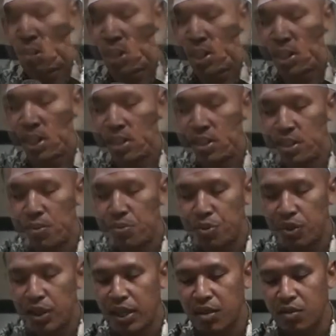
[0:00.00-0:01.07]
wajib
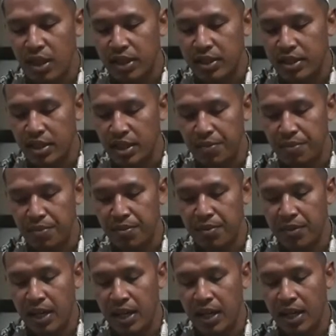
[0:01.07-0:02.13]
bulan wajib
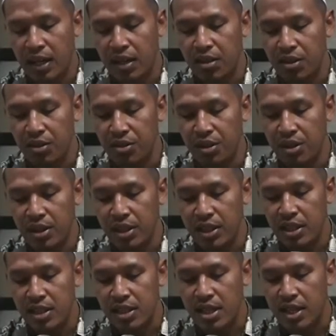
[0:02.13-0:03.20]
ma'al
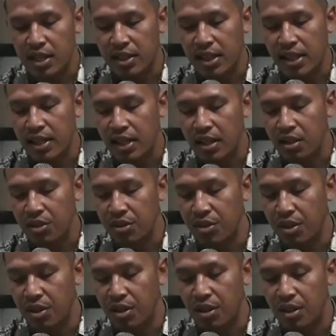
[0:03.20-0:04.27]
qadha'i sartane
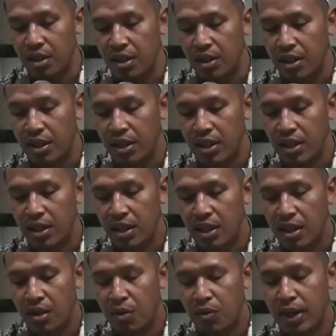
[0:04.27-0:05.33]
qadha
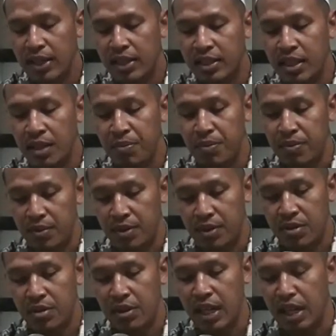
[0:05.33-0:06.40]
wajib
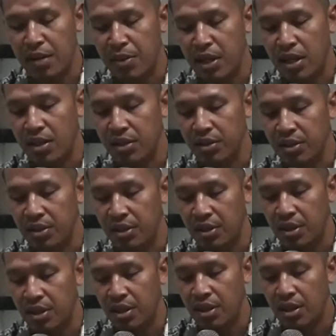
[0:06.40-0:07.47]
juga
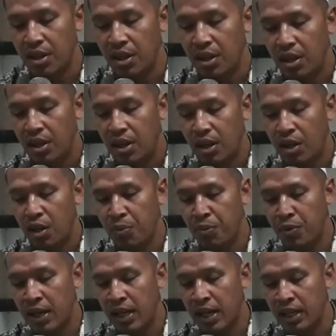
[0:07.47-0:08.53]
mengqadha
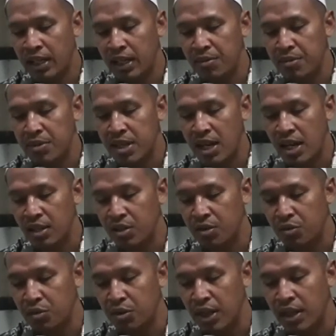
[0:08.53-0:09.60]
opo al
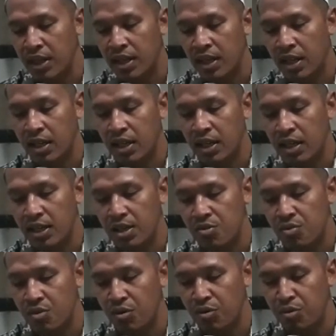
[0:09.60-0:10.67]
imsaku ngeker li
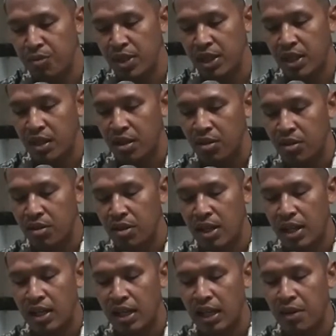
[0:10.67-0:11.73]
somi krono
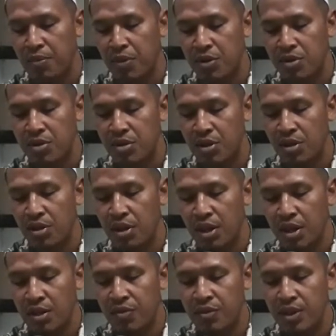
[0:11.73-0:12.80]
arai poso
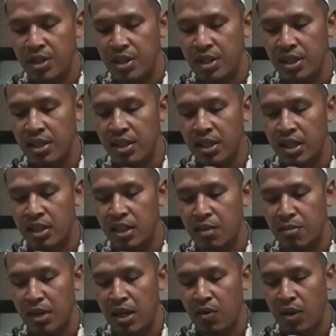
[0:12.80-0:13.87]
visit
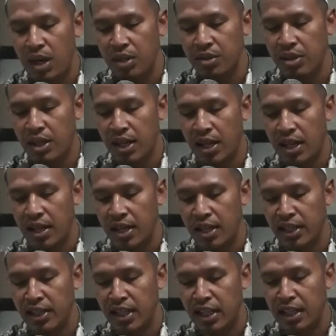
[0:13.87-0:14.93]
tadi mawati
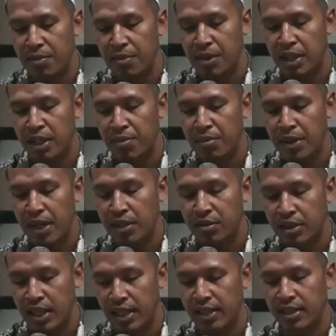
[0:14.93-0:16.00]
ahin dalam enam
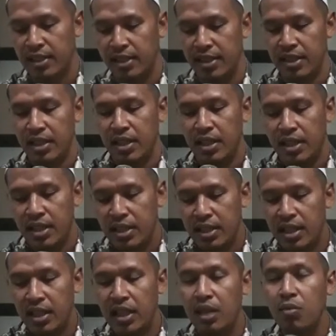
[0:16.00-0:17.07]
bangunan.
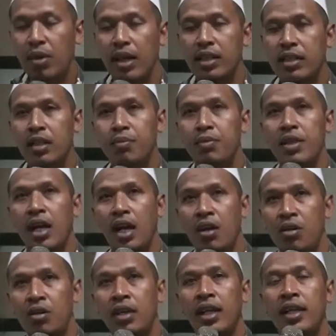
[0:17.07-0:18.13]
niki wajib
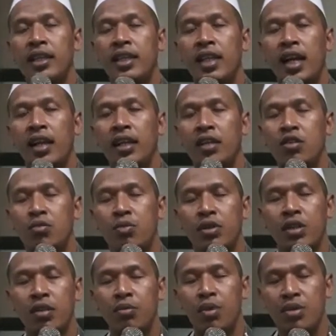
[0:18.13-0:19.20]
nyaur yang niku
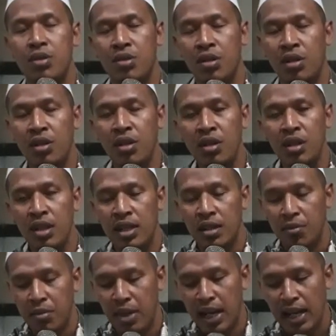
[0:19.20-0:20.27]
mboten poso
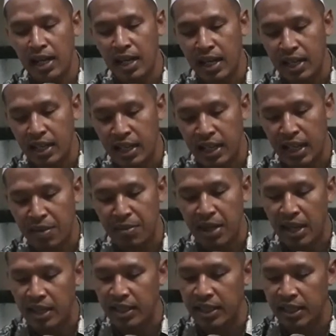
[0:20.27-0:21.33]
melanggar enam
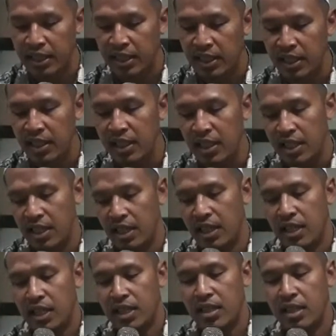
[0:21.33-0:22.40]
hal niki
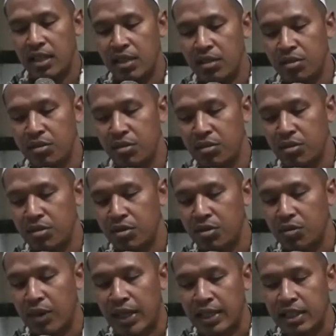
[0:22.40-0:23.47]
niku
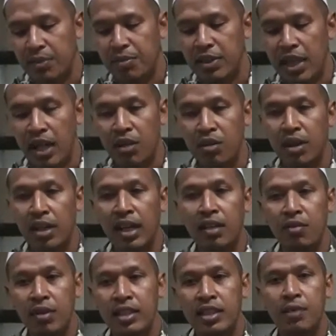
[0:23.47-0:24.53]
wajib nyaur
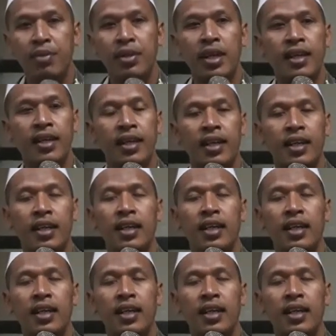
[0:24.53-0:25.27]
lan wajib ngeker